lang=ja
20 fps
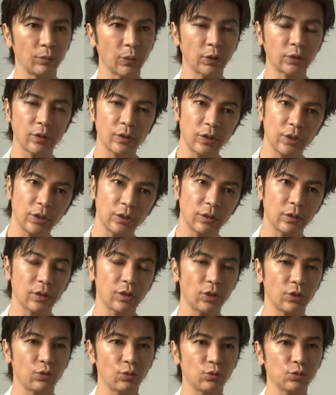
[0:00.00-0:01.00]
また一
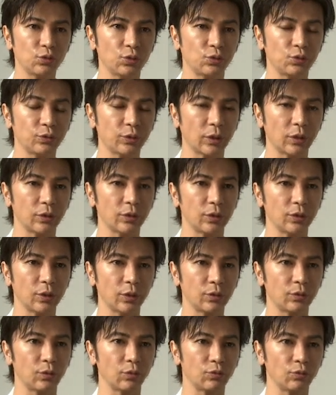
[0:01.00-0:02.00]
回表情豊かに
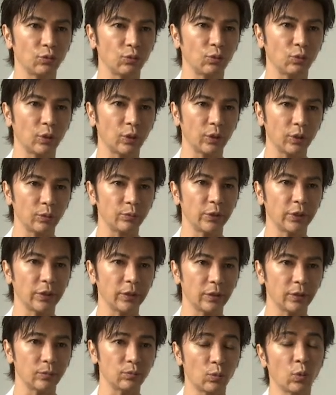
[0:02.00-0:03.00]
なってくるのかなみた
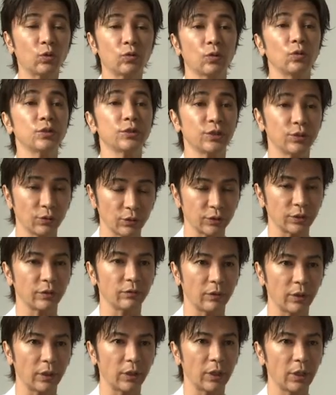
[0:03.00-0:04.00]
いな、僕個人として
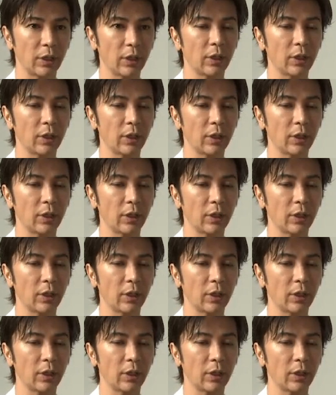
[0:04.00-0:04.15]
は。